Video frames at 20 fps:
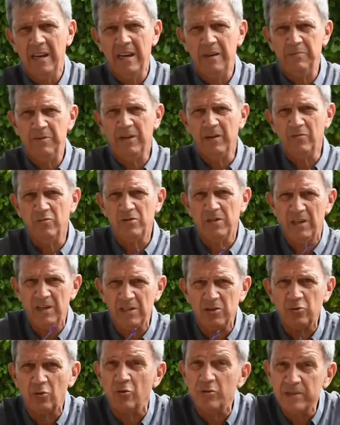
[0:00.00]
Eh bien, vous
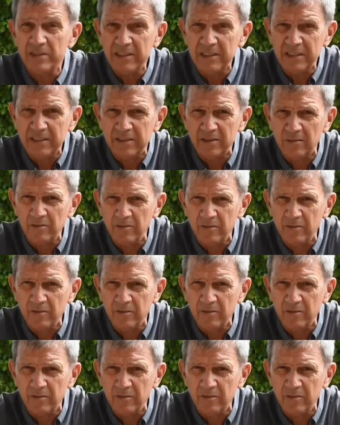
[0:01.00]
allez sur le site